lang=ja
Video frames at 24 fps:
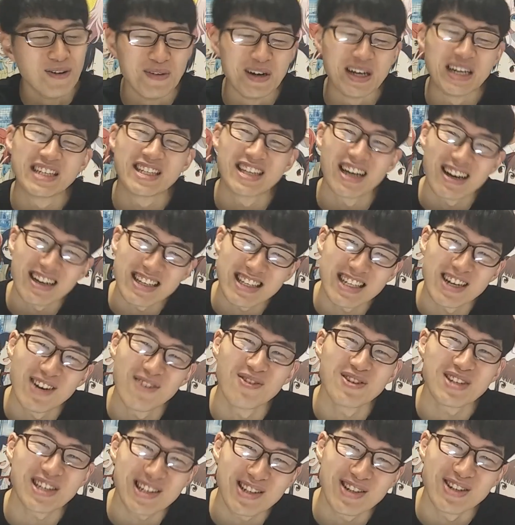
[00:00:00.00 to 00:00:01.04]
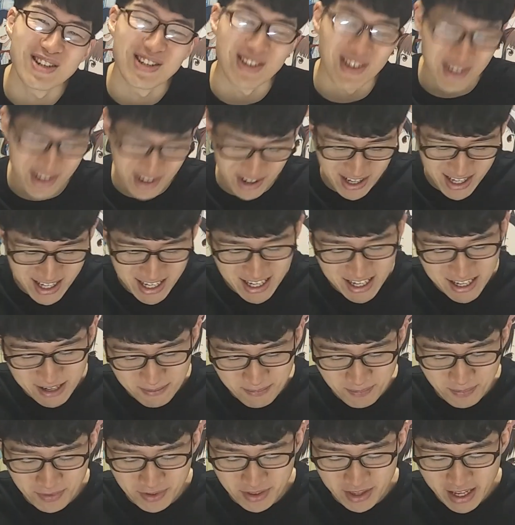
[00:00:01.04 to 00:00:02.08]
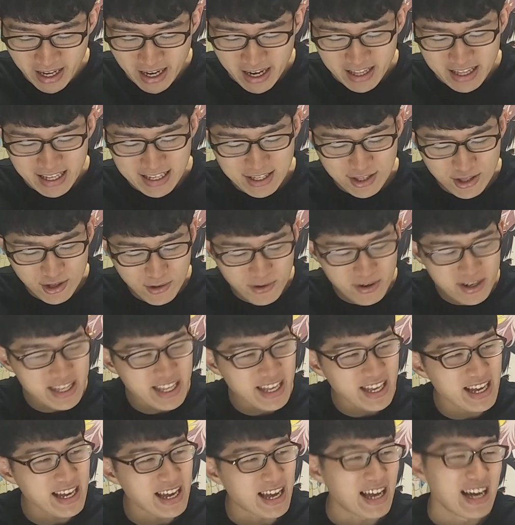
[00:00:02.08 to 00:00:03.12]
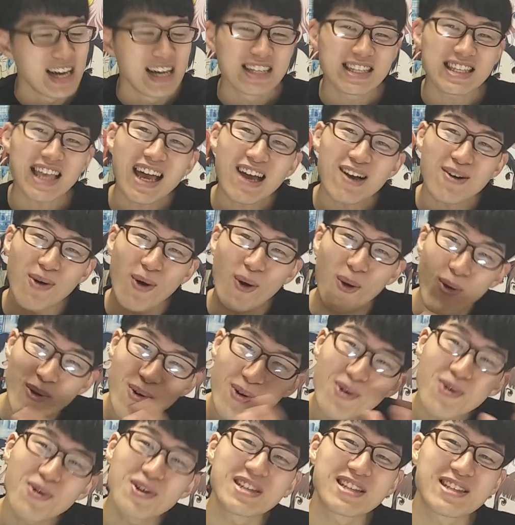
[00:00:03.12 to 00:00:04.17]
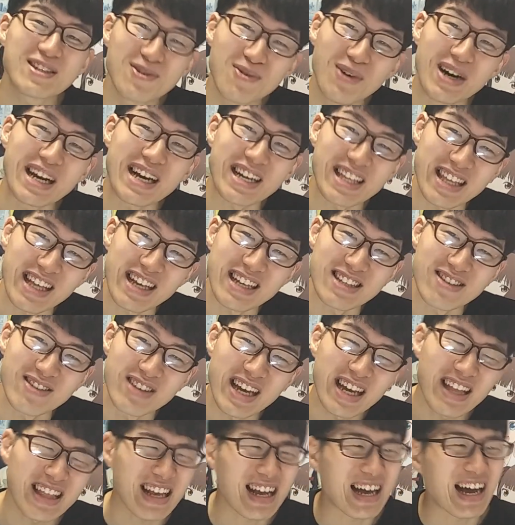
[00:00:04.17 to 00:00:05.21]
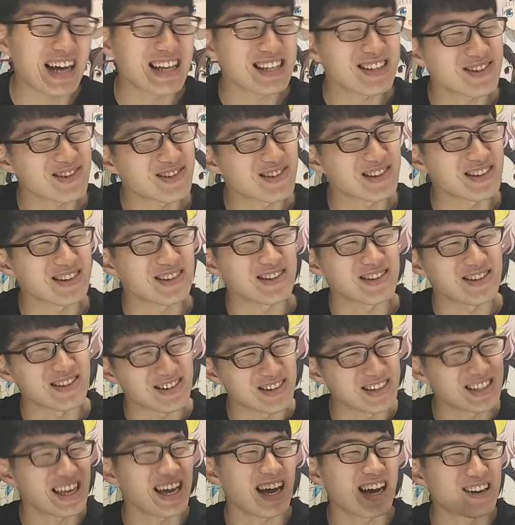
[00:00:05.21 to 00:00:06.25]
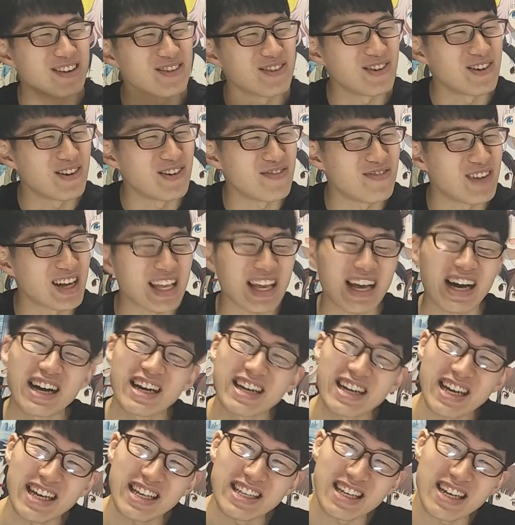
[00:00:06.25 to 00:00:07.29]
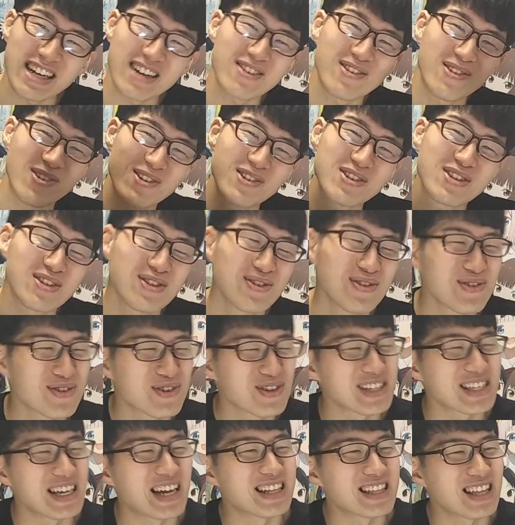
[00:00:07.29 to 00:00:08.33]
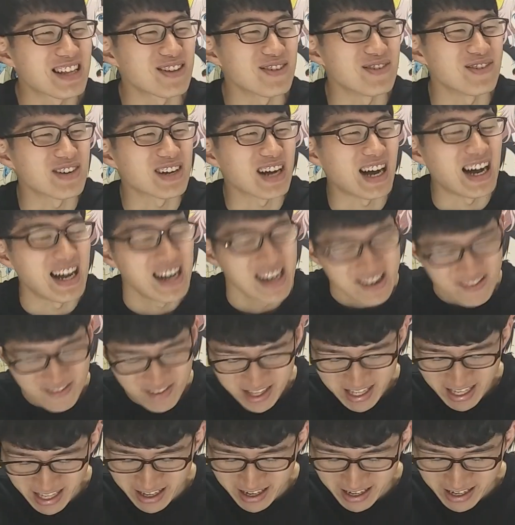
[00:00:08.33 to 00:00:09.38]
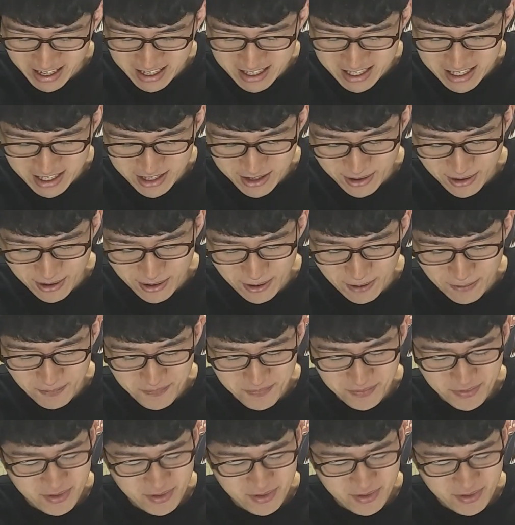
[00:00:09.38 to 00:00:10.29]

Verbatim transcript: めちゃくちゃ面白いぞと。うん。で、その上で、最後ほっこりする終わり方なんですよね。家族ね、あの、まだ関係性がこう、修復されたというか、みたいな感じの、